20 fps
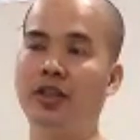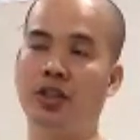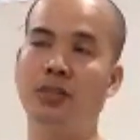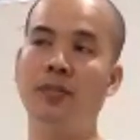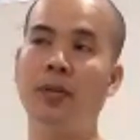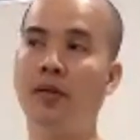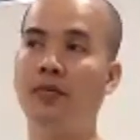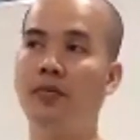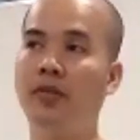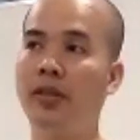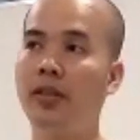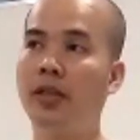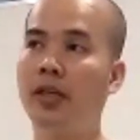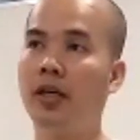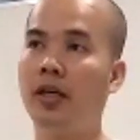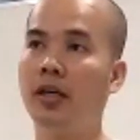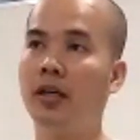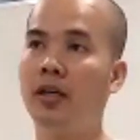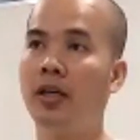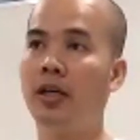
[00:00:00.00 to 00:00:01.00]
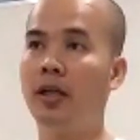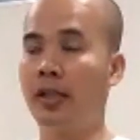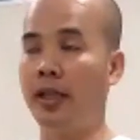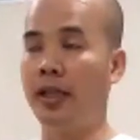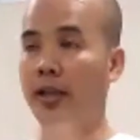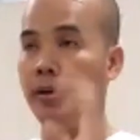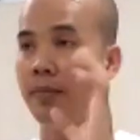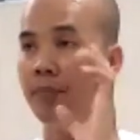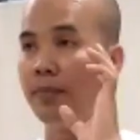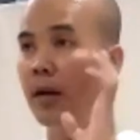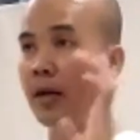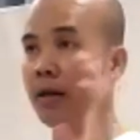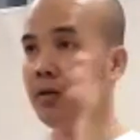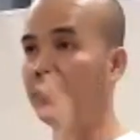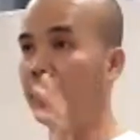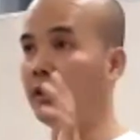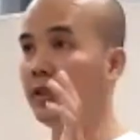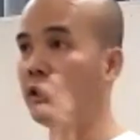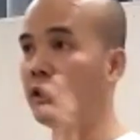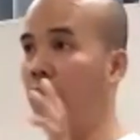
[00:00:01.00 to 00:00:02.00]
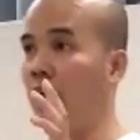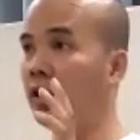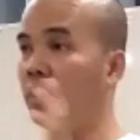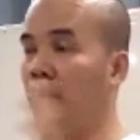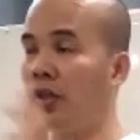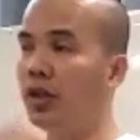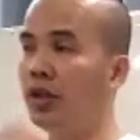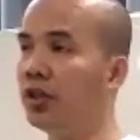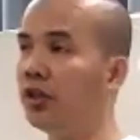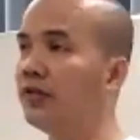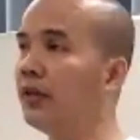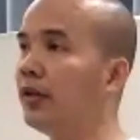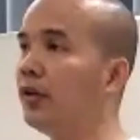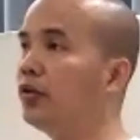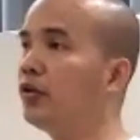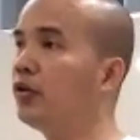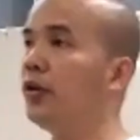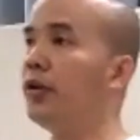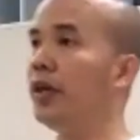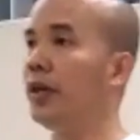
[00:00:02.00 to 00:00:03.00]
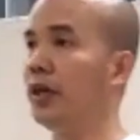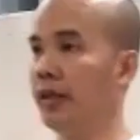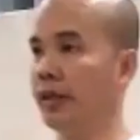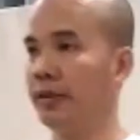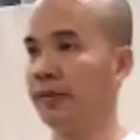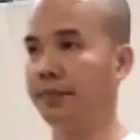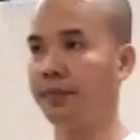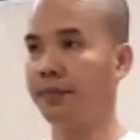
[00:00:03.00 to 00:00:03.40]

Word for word: được sự bền vững đó thì bền vững đó nó dựa về yếu tố gì